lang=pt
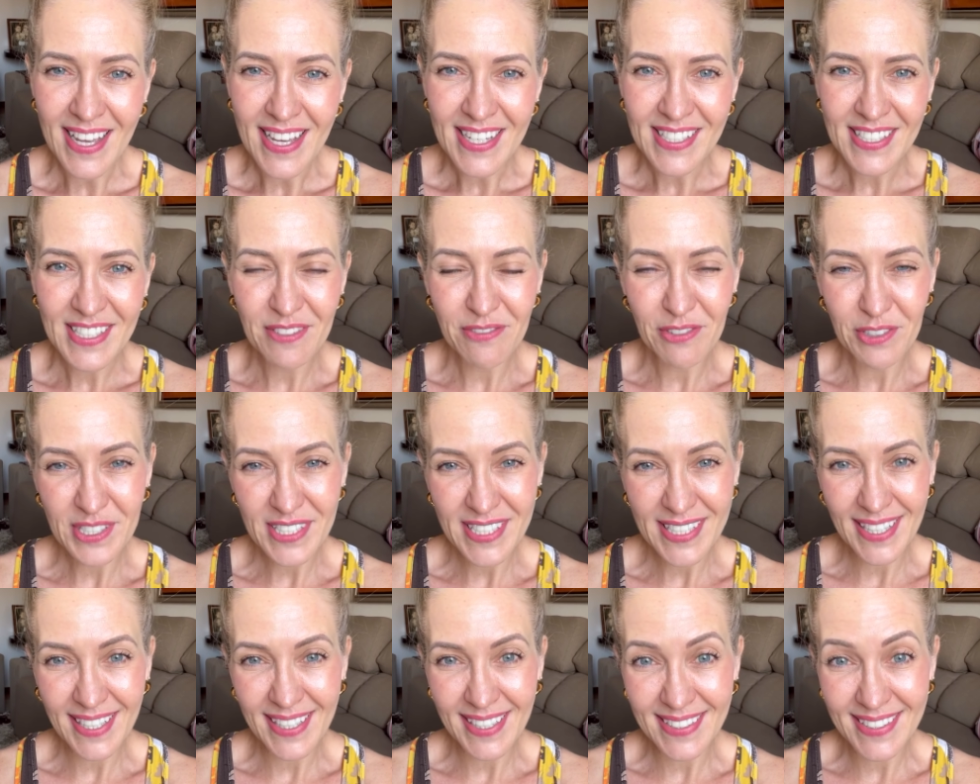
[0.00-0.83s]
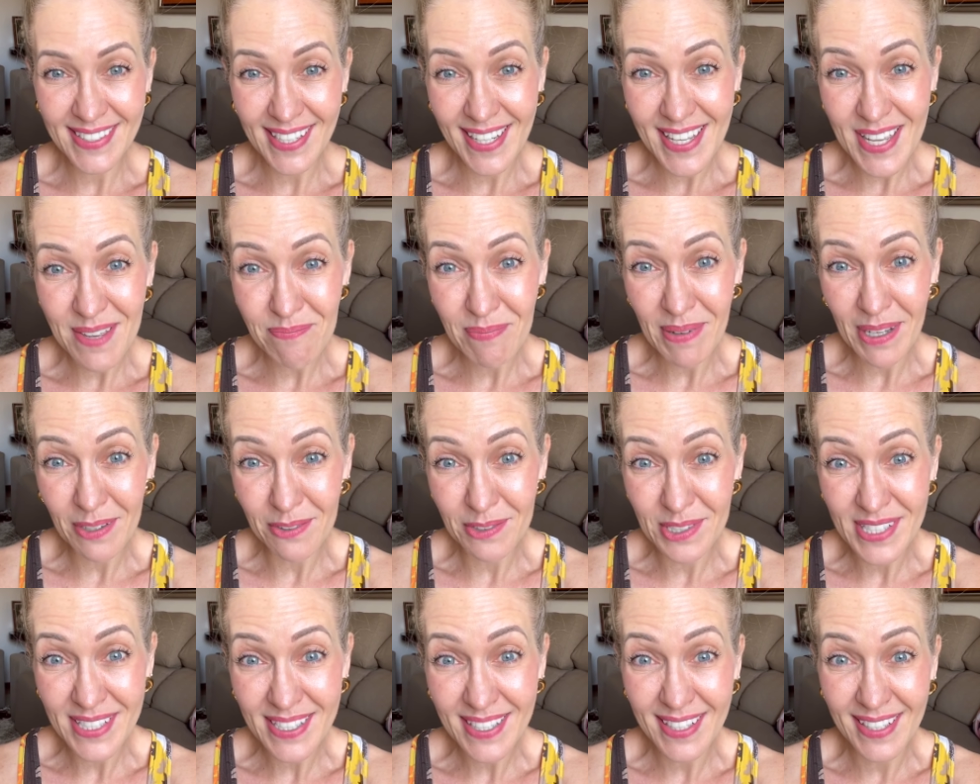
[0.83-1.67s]
Se você anda aí
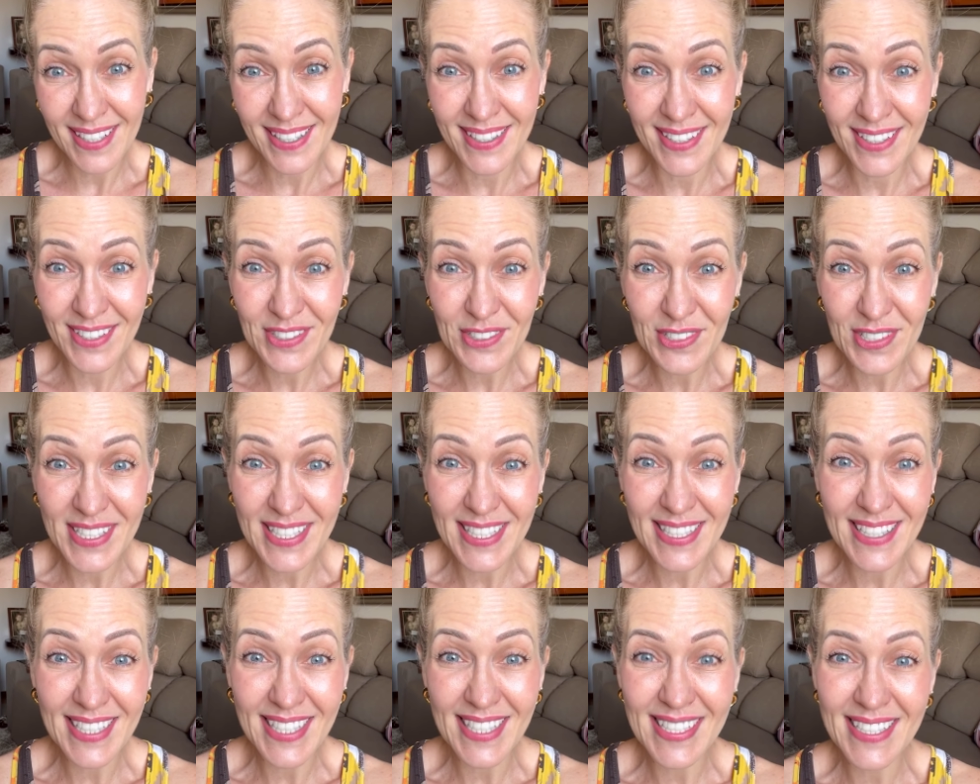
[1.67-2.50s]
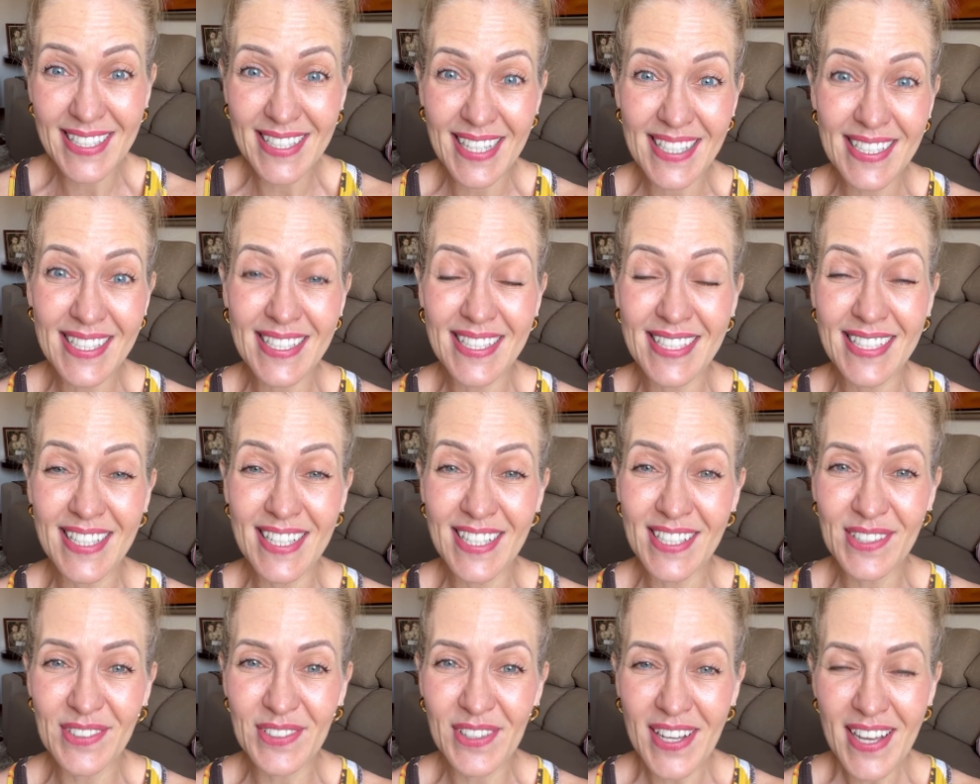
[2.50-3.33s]
pelos cantos
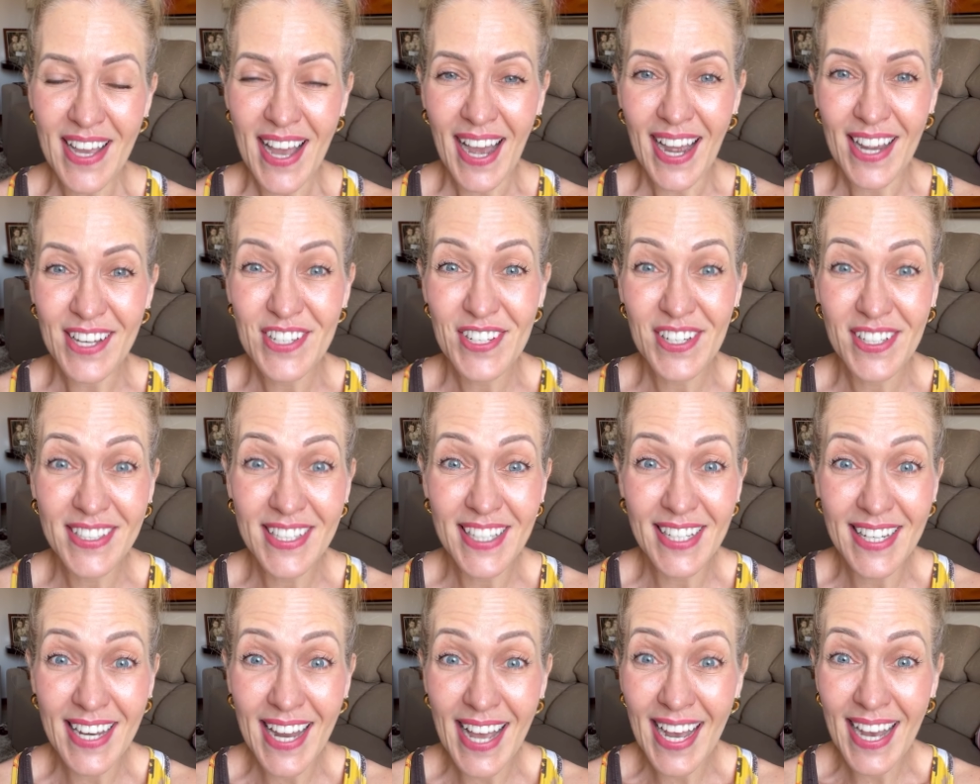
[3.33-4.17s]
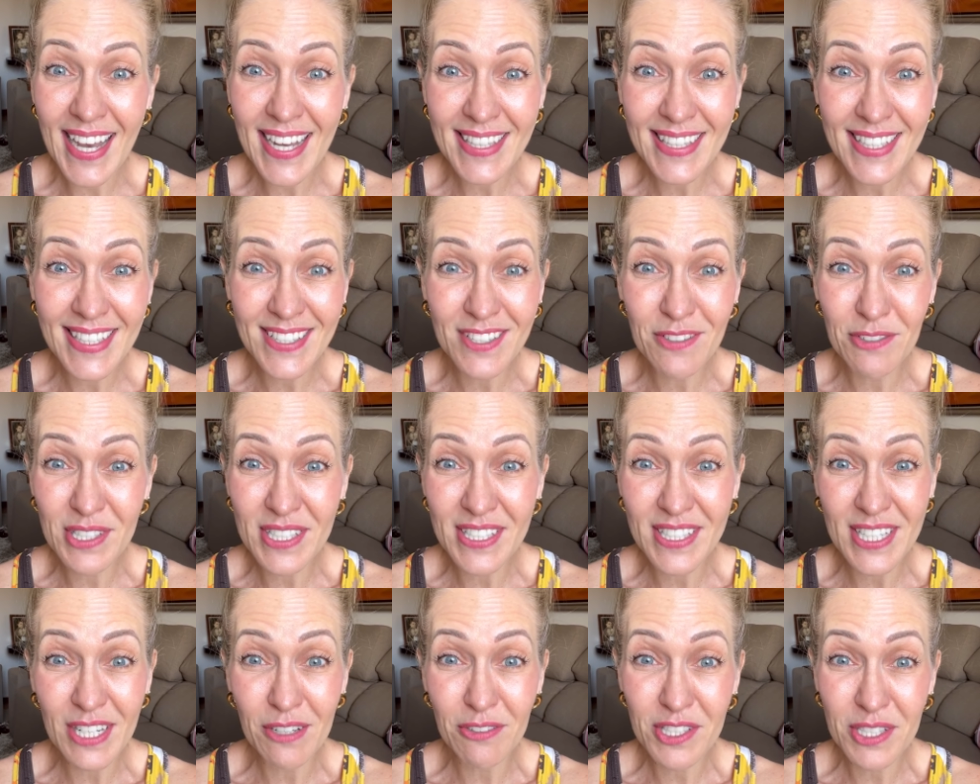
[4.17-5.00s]
entristecido, achando que nada dos
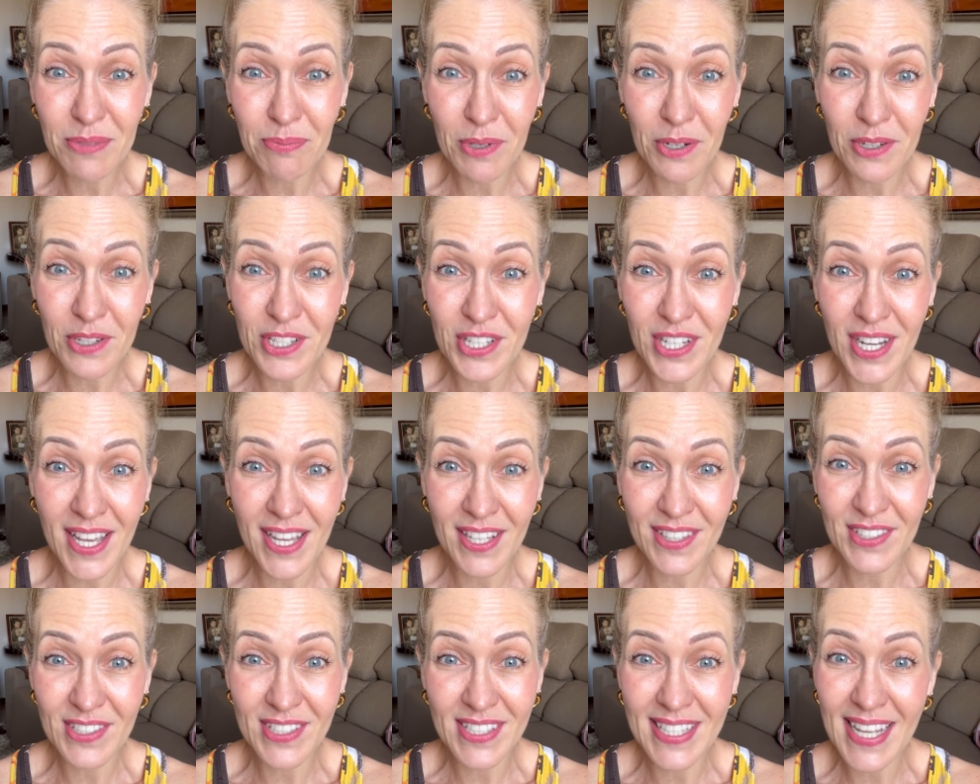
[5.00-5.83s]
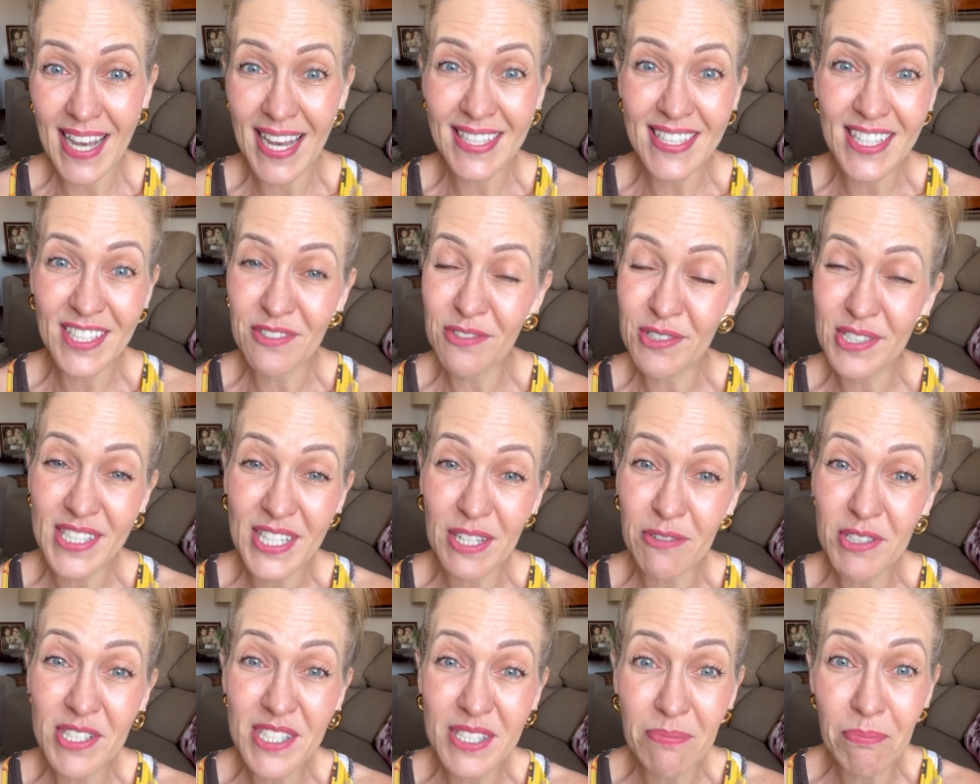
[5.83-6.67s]
seus projetos, nada dos
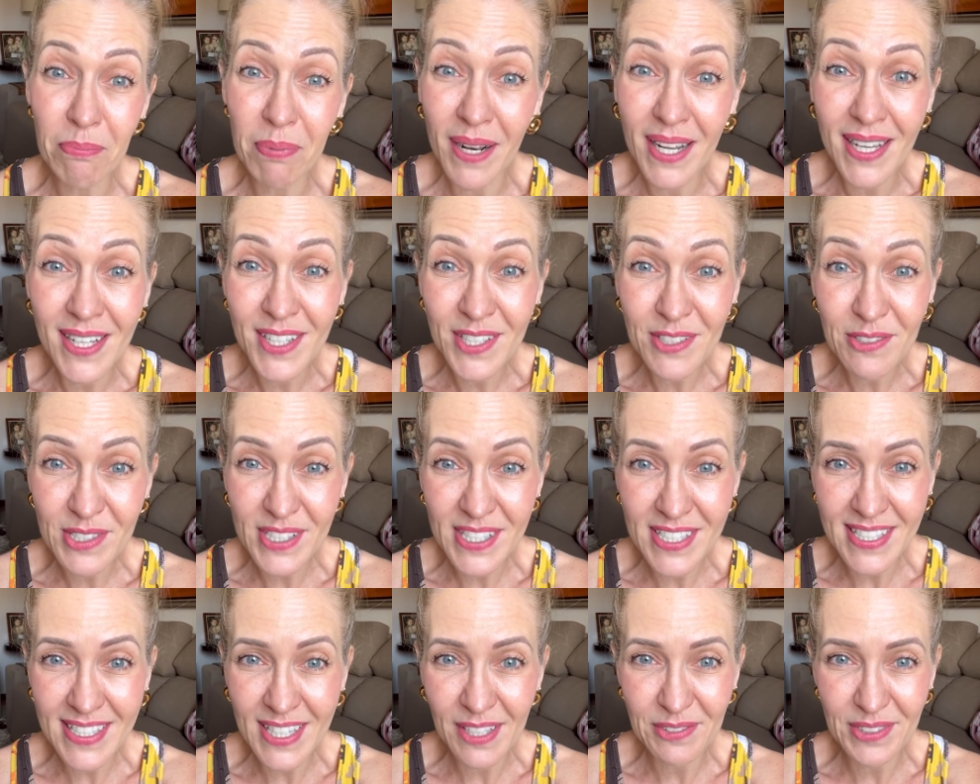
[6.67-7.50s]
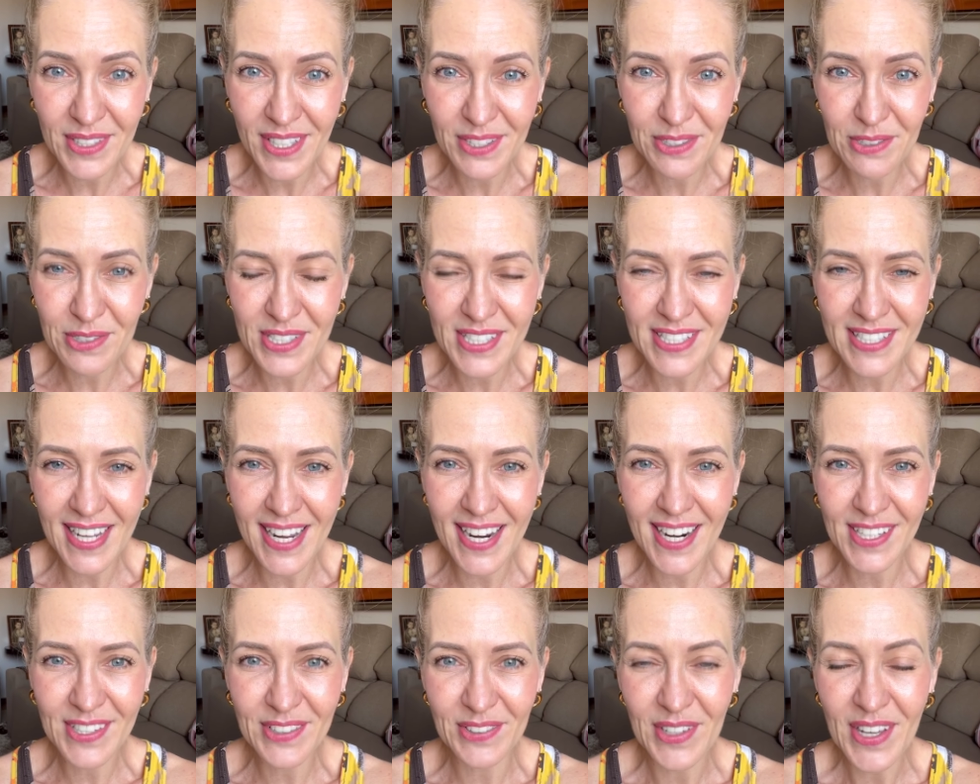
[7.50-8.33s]
seus planos estão dando
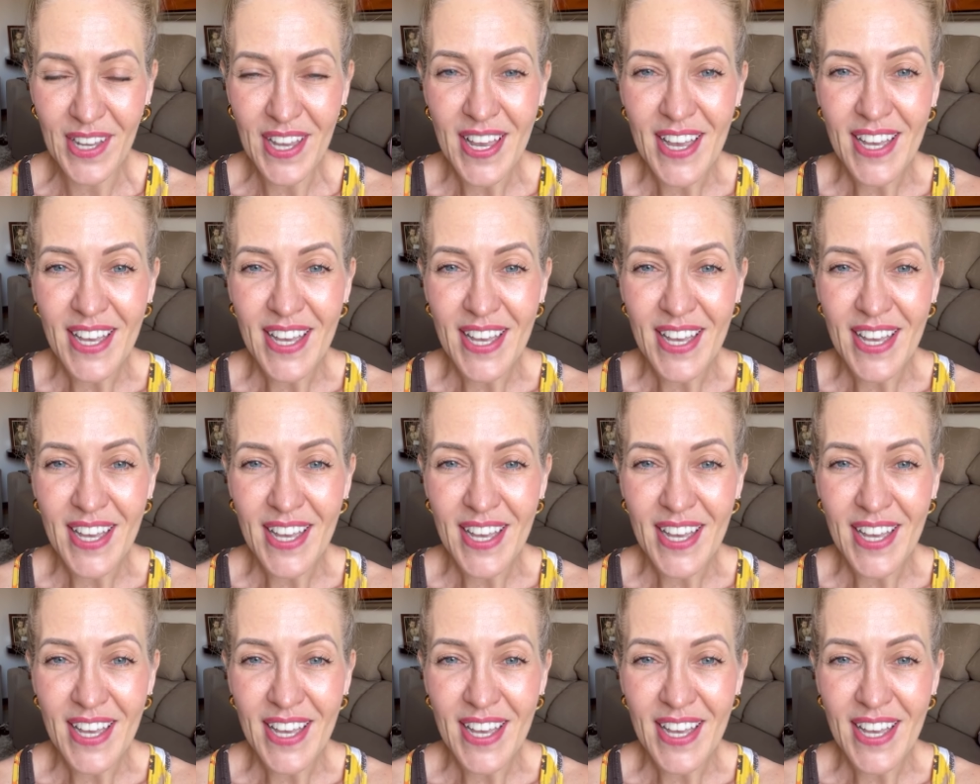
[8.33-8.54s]
certo,